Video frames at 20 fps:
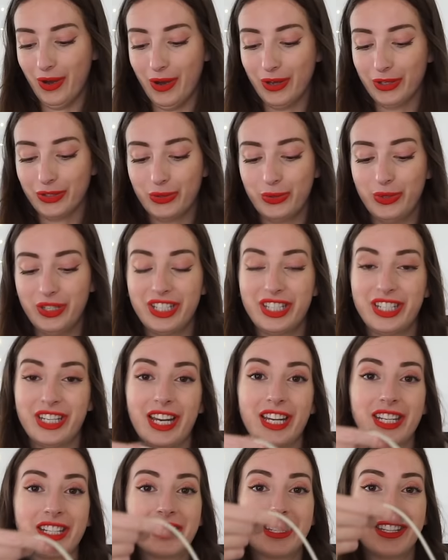Ensuite
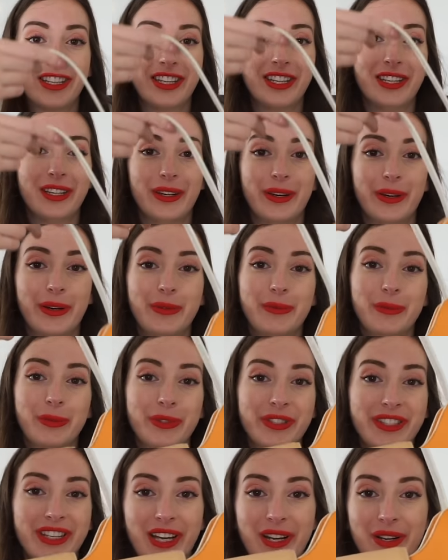j'ai acheté euh,
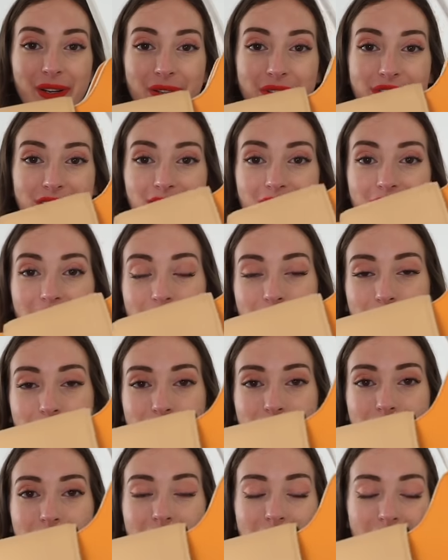mon sac Lancel comme
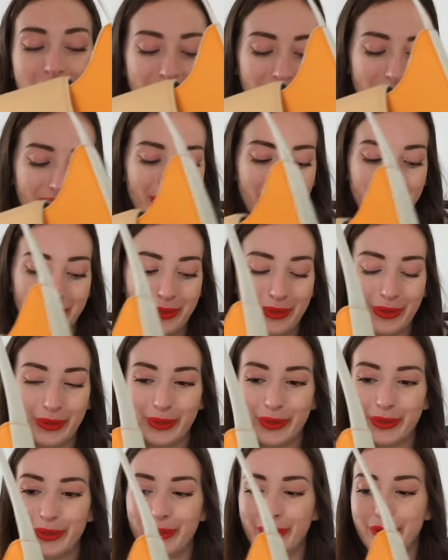je vous avais dit euh, euh,
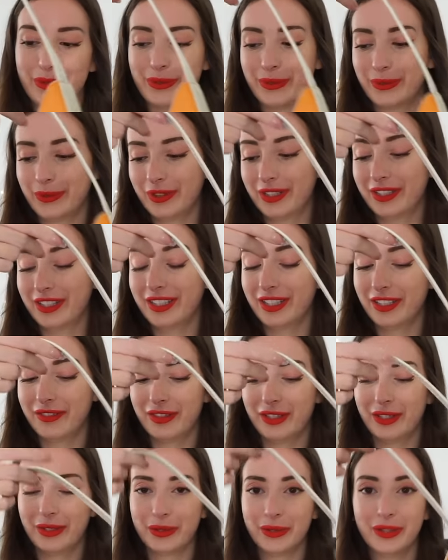sur, la dernière
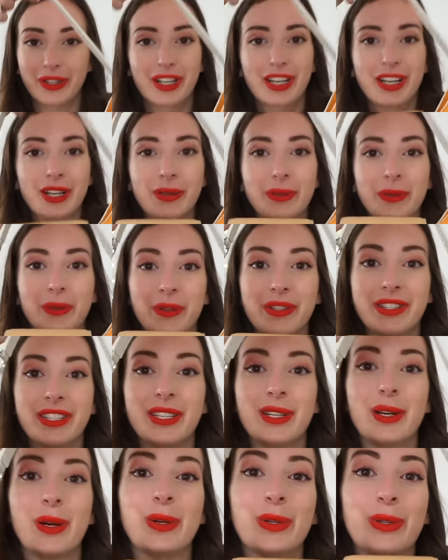vidéo. Donc
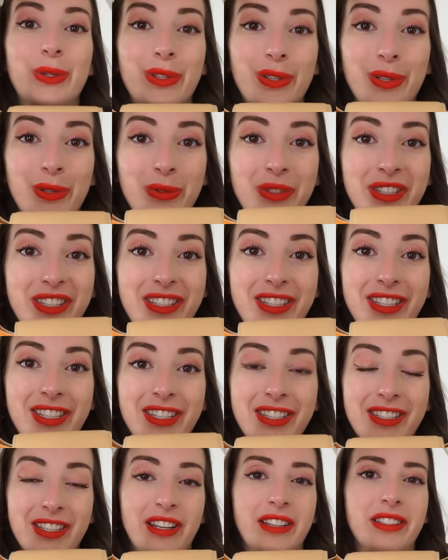c'est
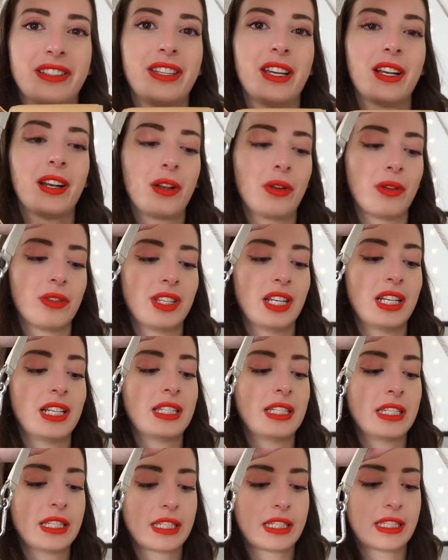celui-ci, c'est un sac Lancel
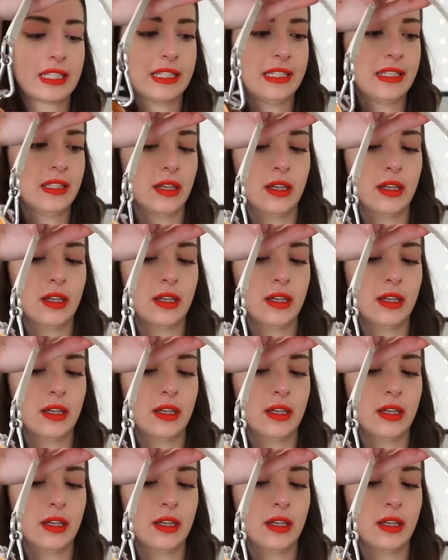16.